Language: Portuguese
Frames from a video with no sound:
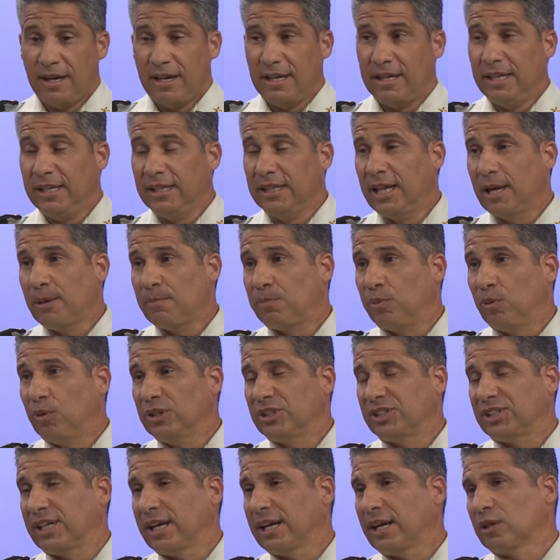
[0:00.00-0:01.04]
E
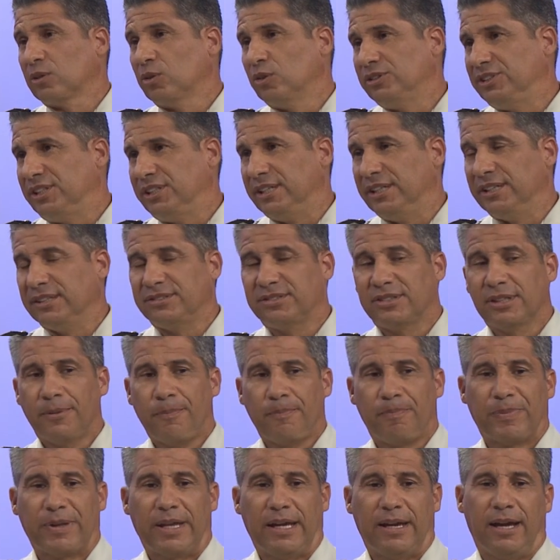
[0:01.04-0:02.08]
depois chega a notícia
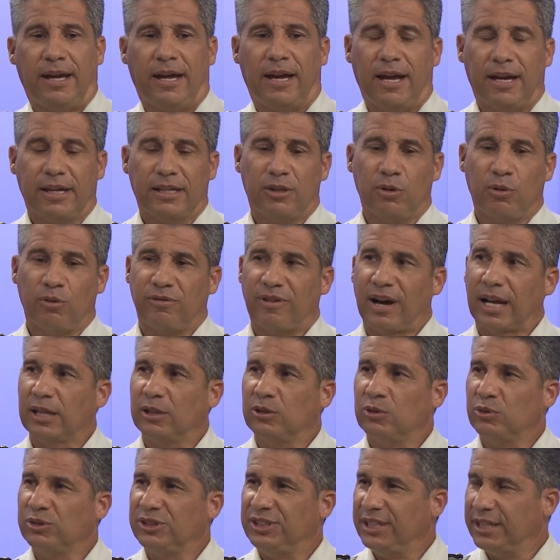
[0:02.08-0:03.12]
é, que o Vale
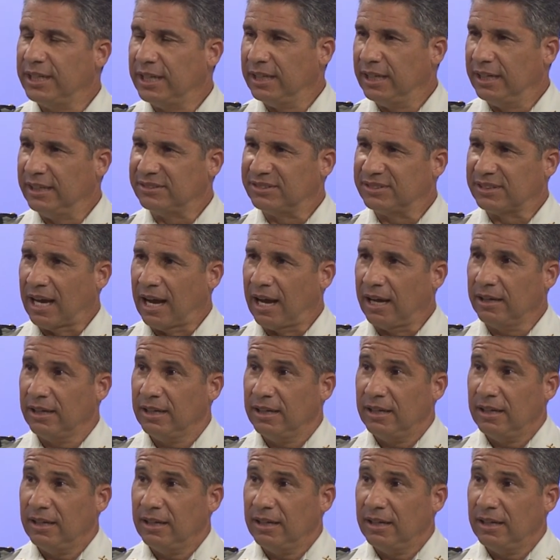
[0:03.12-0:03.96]
do Jiquiriçá